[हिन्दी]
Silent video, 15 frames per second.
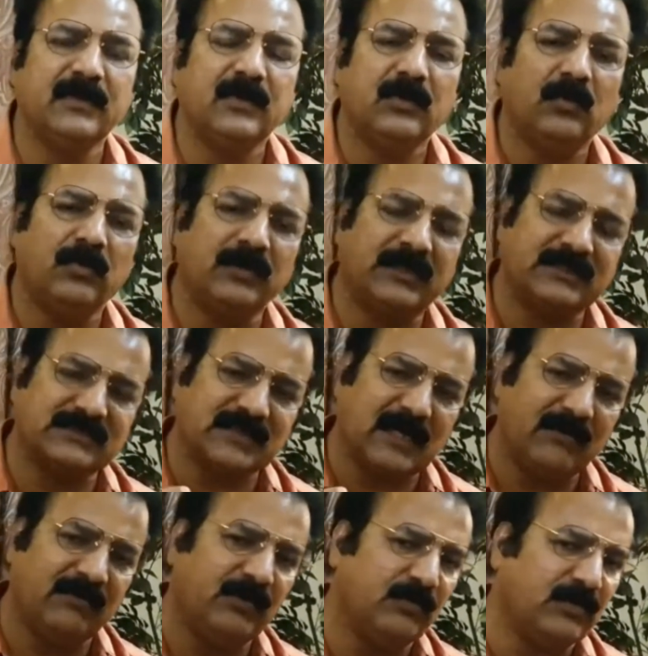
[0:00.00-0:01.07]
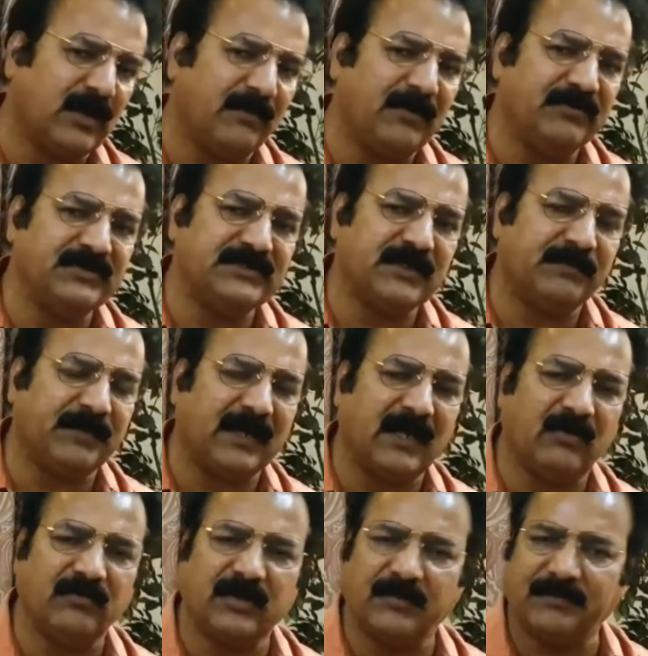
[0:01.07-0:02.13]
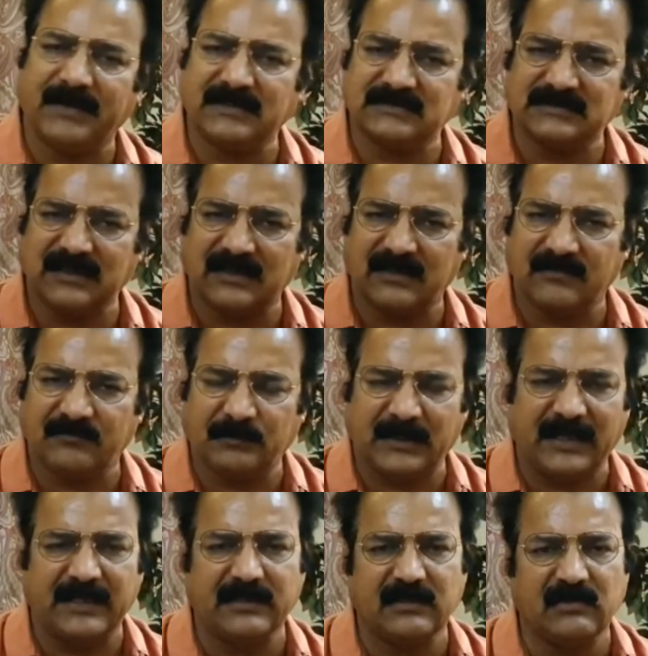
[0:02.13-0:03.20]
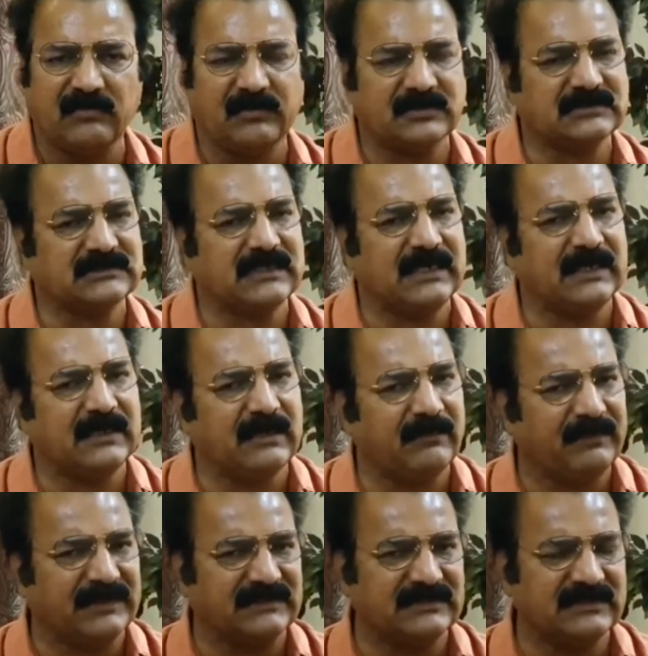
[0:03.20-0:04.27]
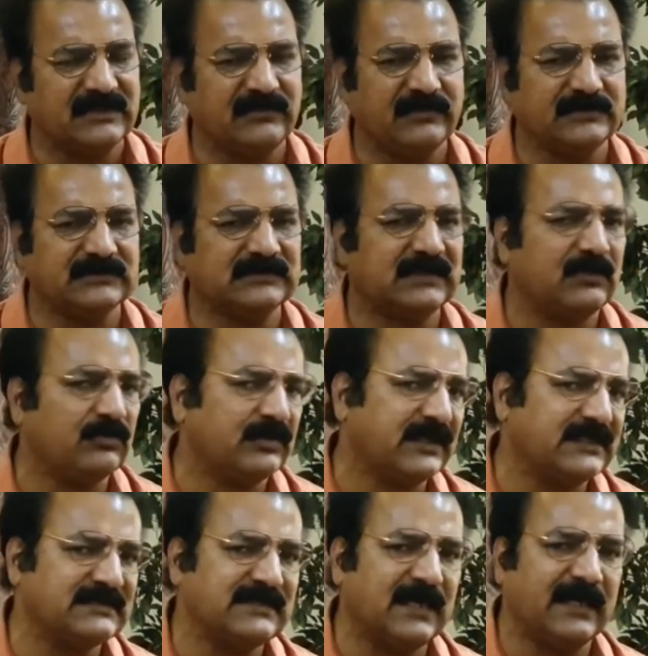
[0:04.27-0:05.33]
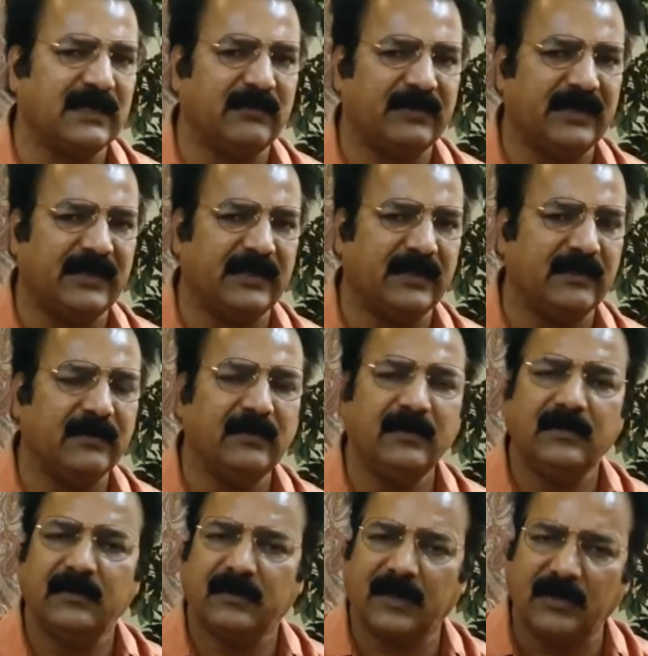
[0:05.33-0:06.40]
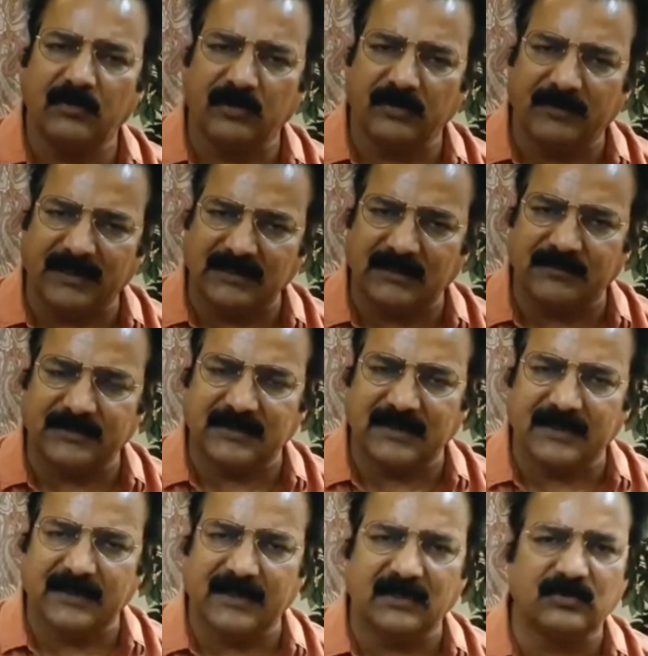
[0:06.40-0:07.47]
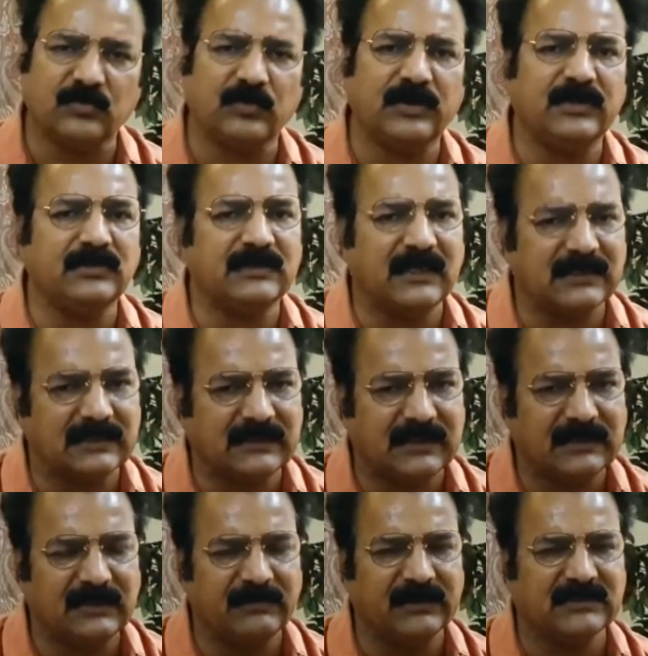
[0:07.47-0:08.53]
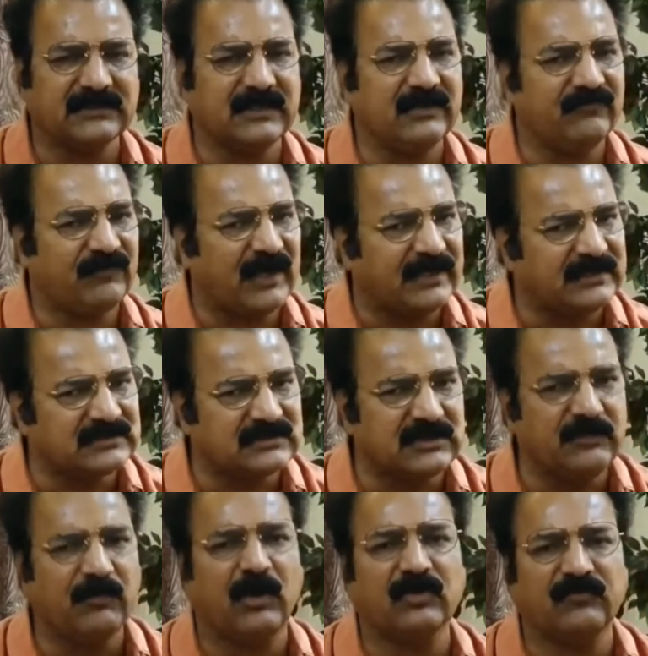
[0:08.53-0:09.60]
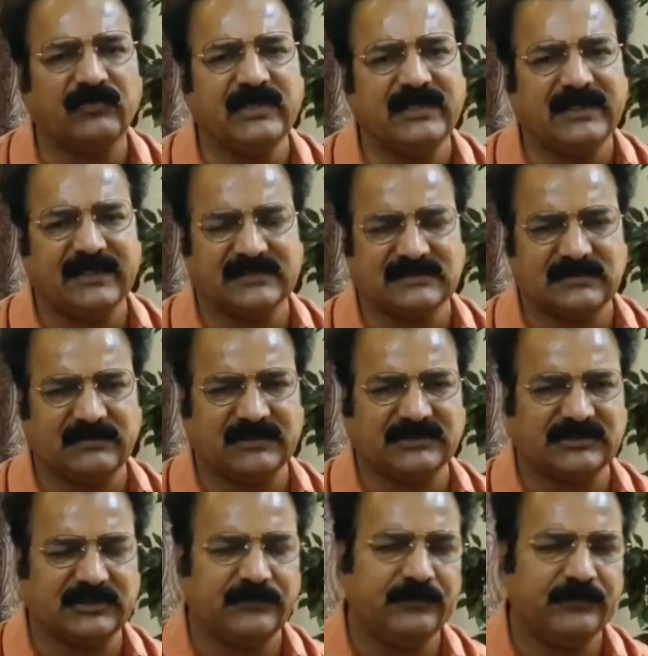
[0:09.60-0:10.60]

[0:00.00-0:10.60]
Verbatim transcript: उनके सामने उनका भविष्य पड़ा उनके पास ना पढ़ाई की व्यवस्था है ना पैसे की व्यवस्था वो कैसे आगे बढ़ेंगे कईयों के माता पिता की डेथ हो गई दादा दादी बच गए फाइनेंशली बहुत वीक है ऐसे बच्चे